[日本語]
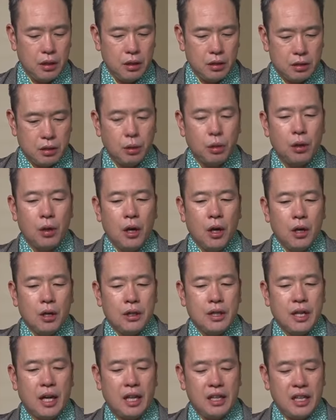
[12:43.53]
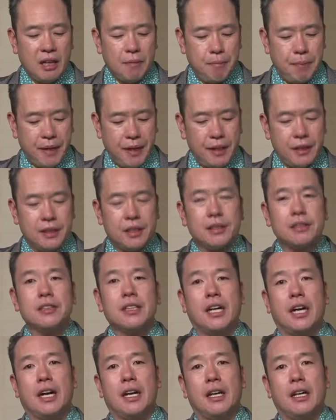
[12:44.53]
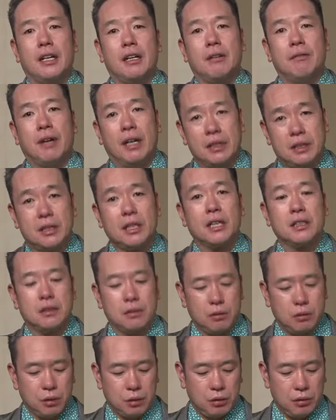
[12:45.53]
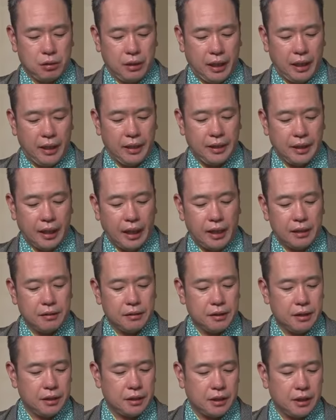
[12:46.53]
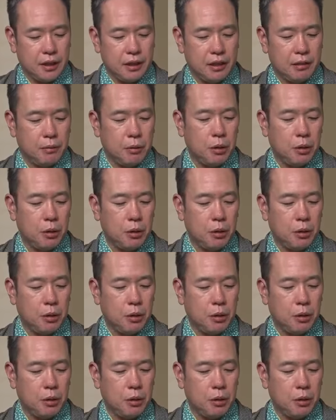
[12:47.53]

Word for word: そう7ページぐらいマスターズのことを書いてあるんですけれど